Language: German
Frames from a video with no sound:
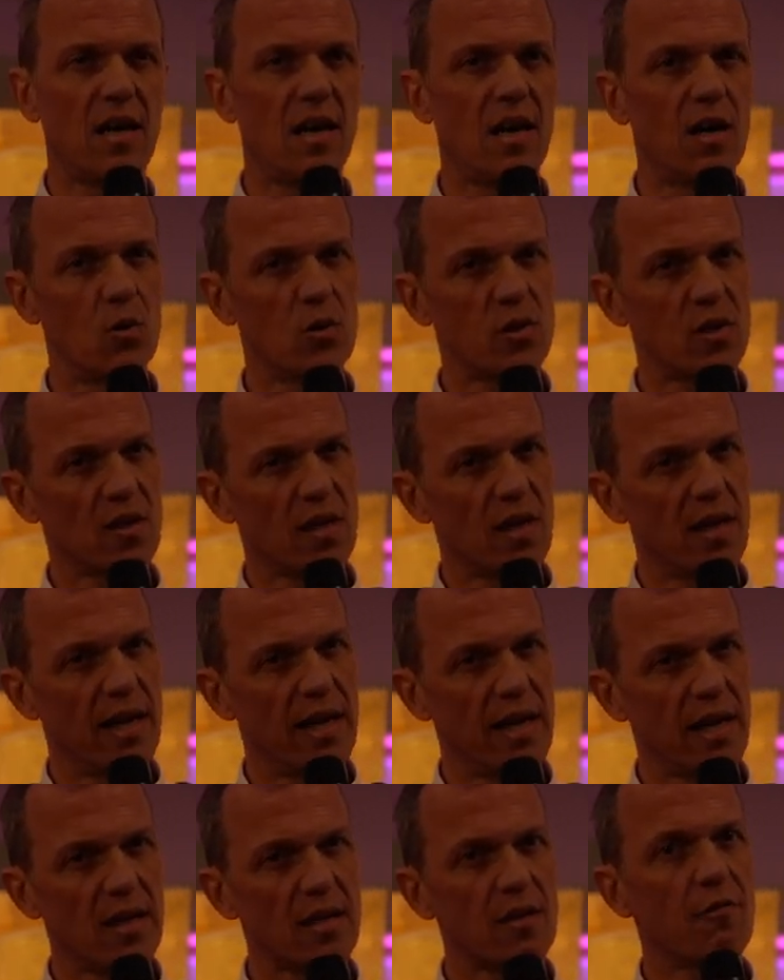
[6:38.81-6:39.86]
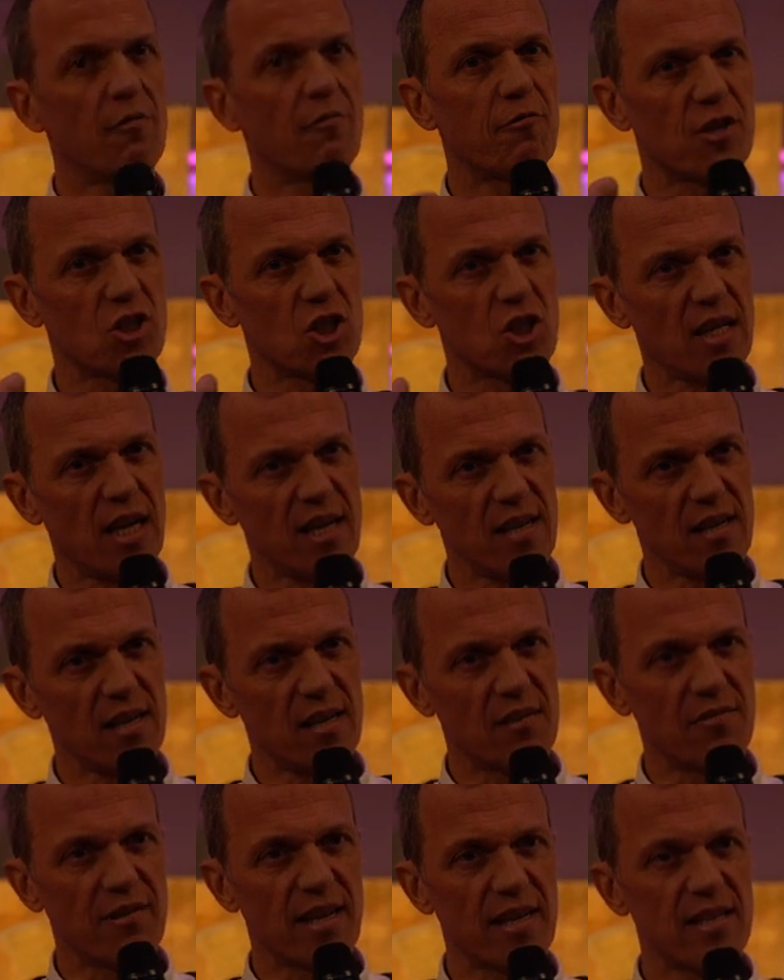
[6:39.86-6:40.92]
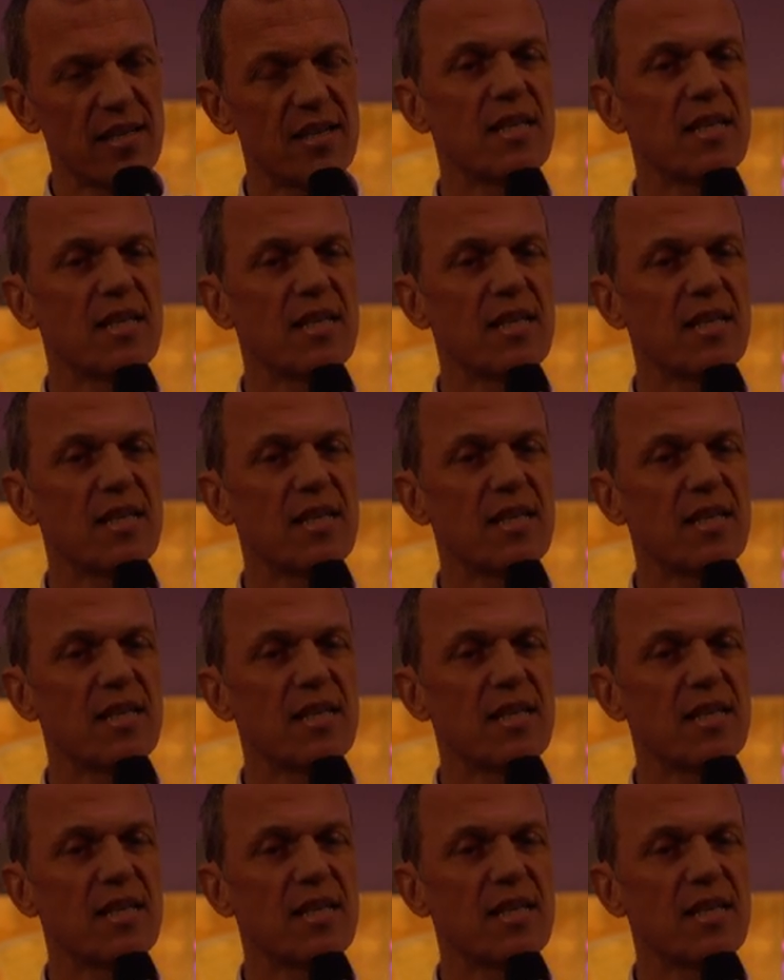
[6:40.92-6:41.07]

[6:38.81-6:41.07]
ausgelegt, verstanden werden,